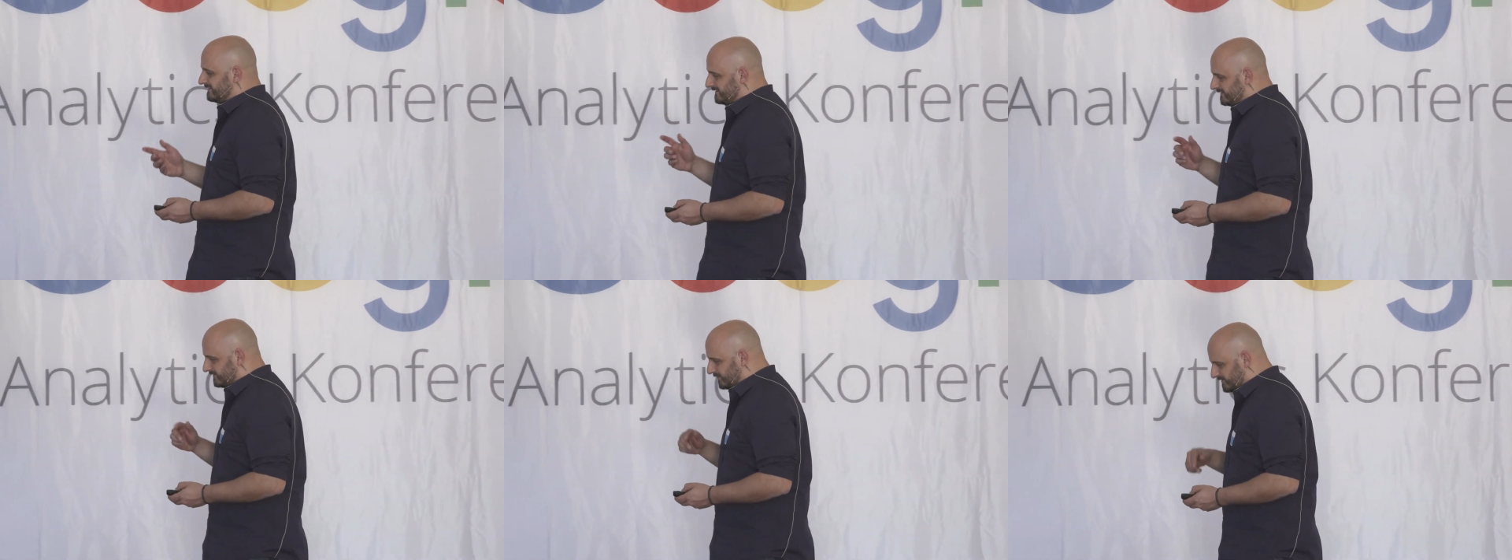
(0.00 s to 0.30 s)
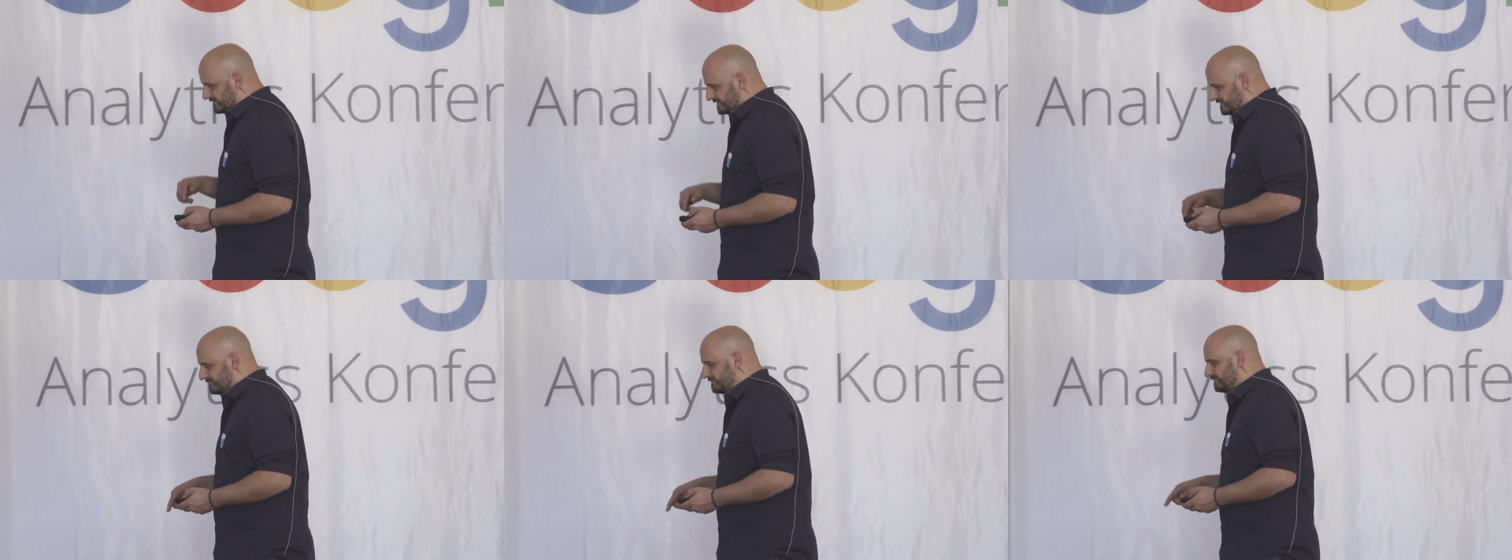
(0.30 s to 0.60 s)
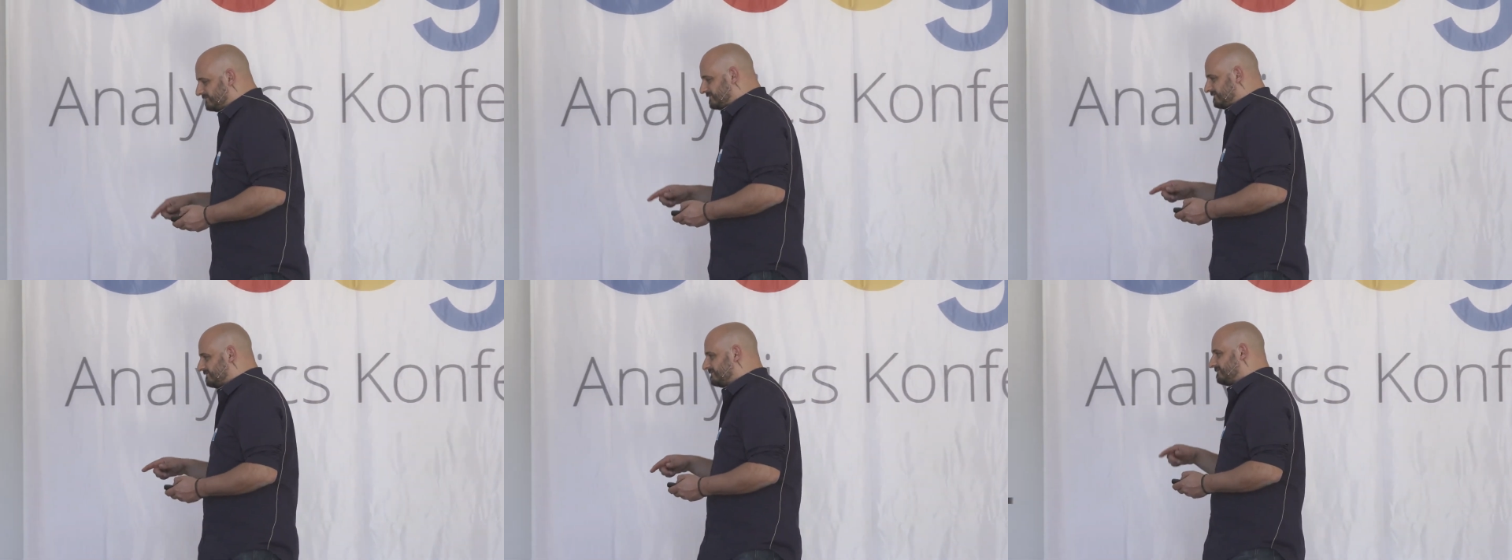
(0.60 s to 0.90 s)

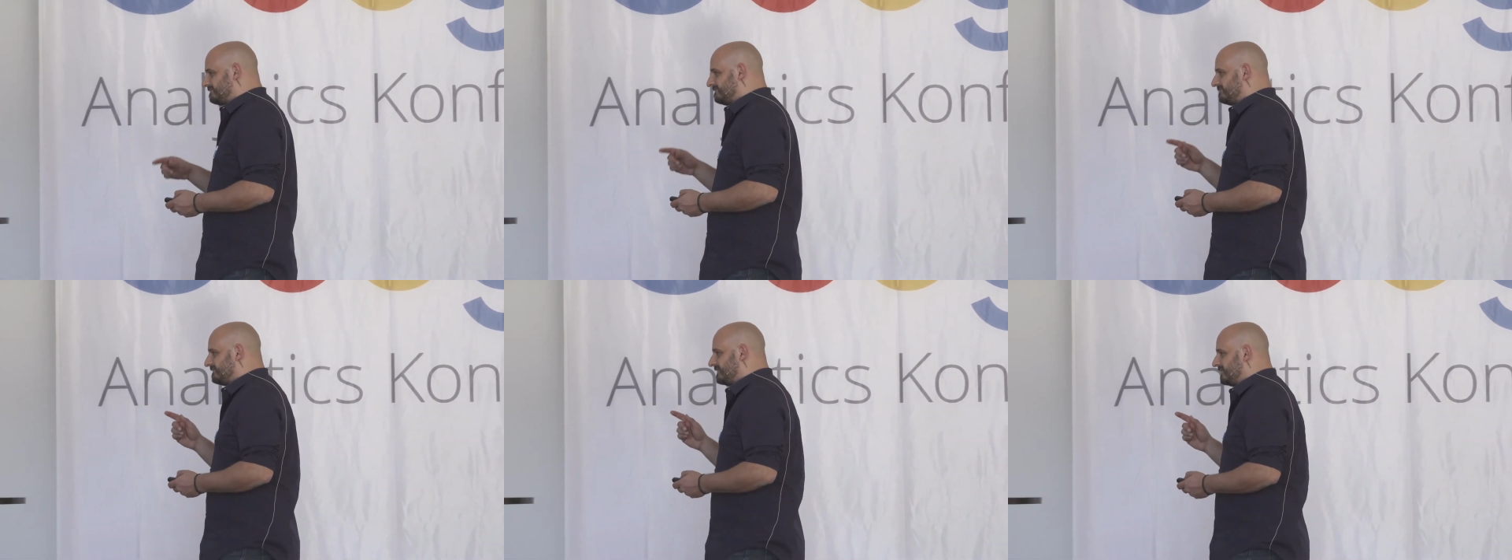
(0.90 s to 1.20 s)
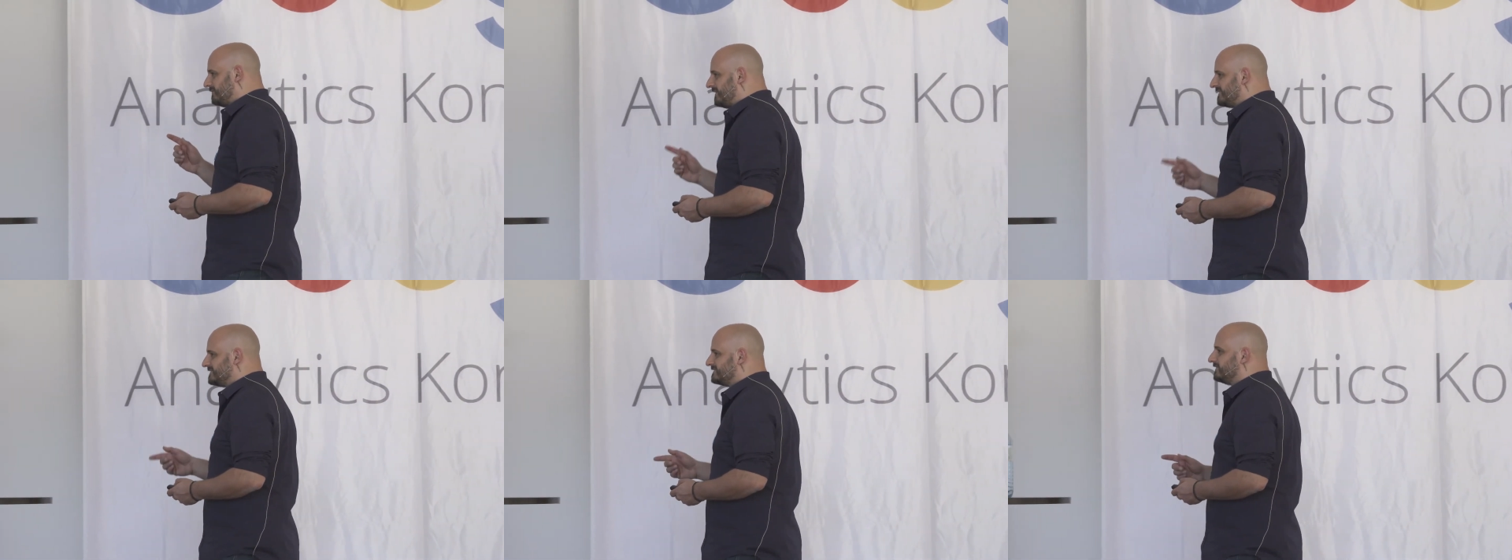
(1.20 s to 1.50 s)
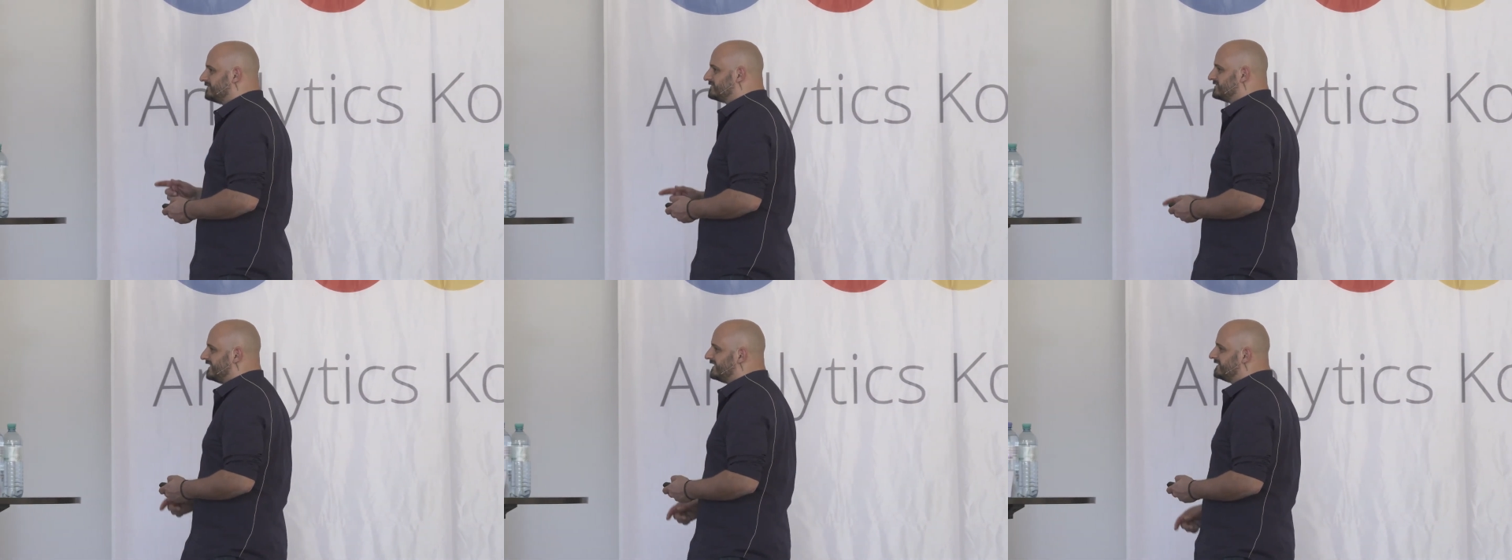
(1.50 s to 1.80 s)
Trotzdem, die meisten
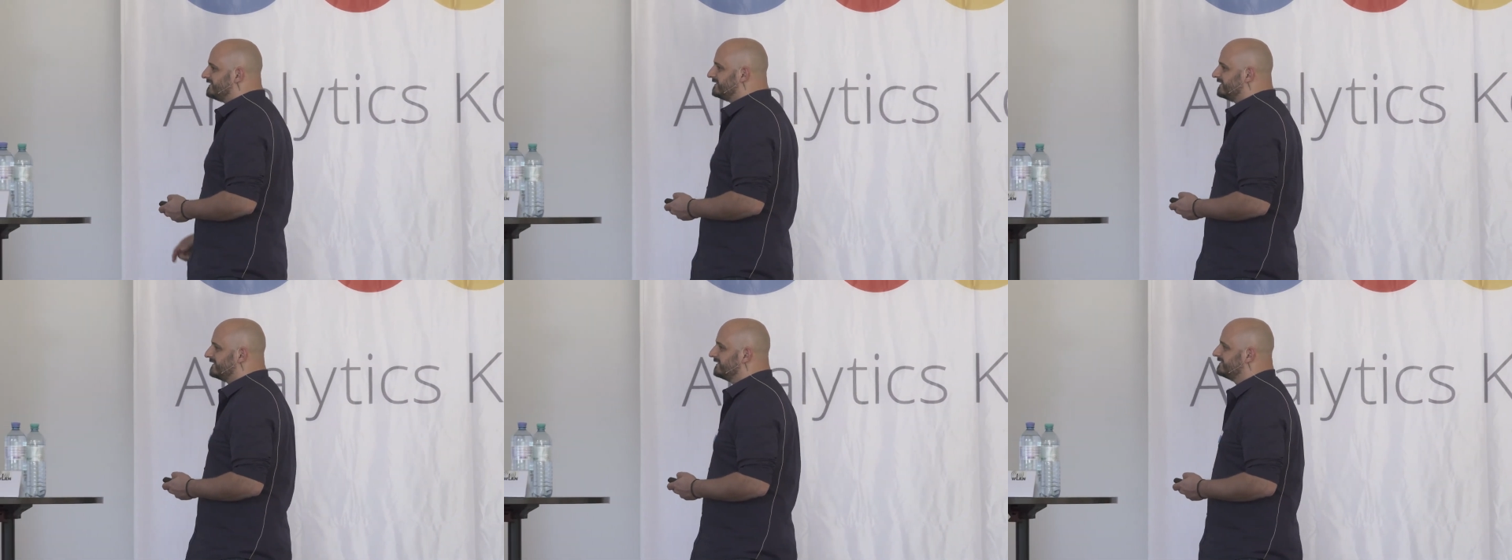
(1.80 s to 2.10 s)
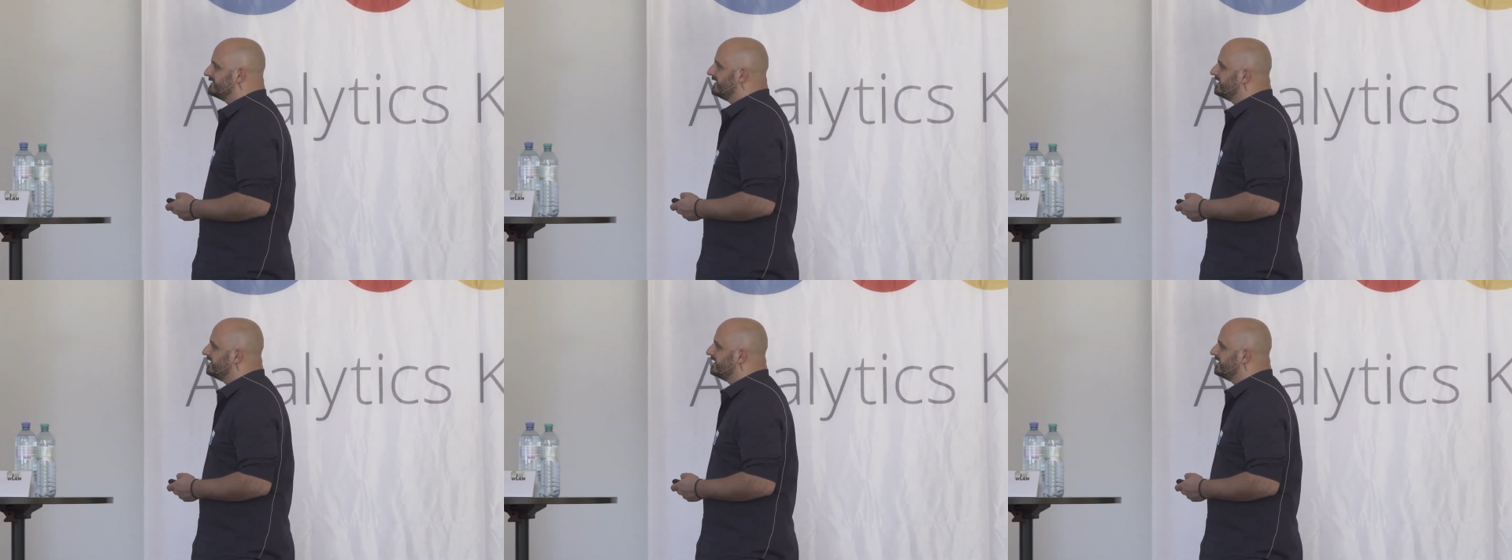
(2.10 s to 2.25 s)
Leute scheitern eigentlich